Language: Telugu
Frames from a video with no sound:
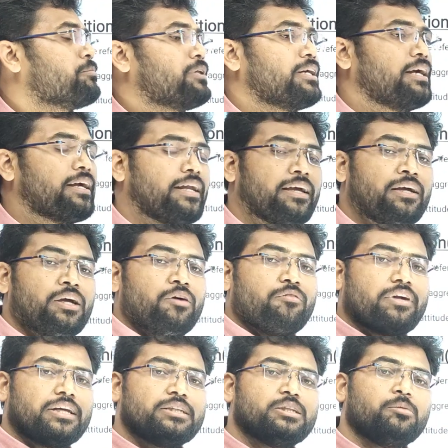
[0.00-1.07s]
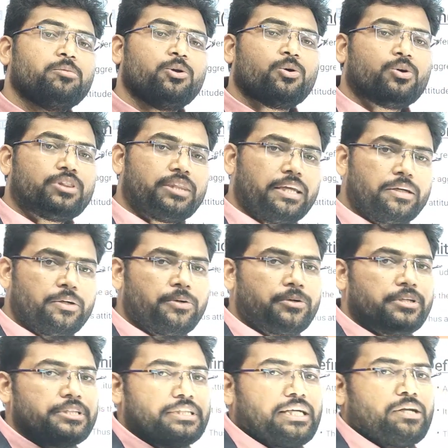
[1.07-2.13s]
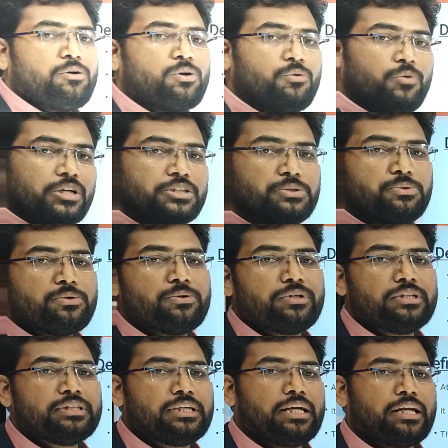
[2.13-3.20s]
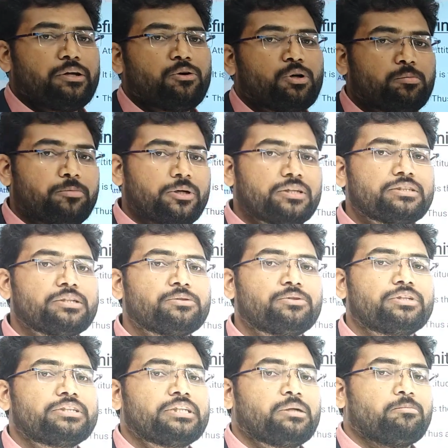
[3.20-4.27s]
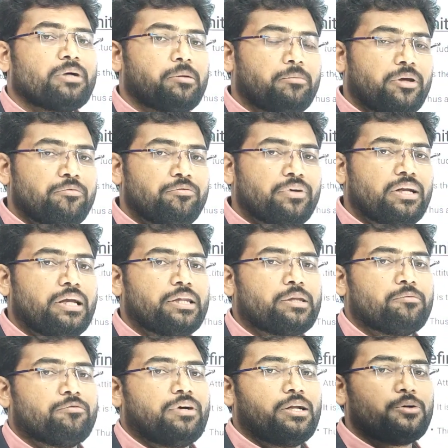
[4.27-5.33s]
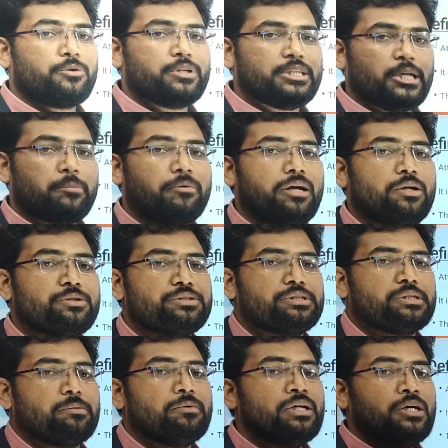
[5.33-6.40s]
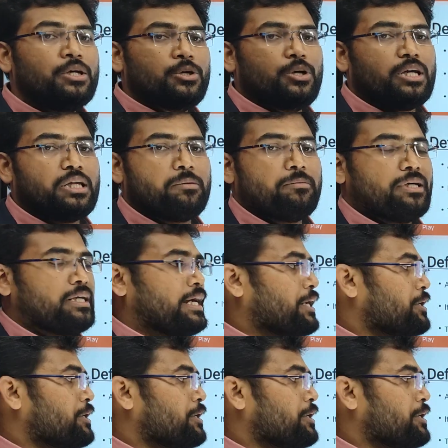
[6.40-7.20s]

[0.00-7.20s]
సంథింగ్ అంటే ఫర్ ఎగ్జాంపుల్ ఒక థింగ్ గురించి కానీ ఒక వస్తువు గురించి కానీ ఒక పర్సన్ గురించి కానీ మనం ఏం ఫీల్ అవుతాం వాళ్ళ గురించి ఏం ఆలోచిస్తాం సో అదనమాట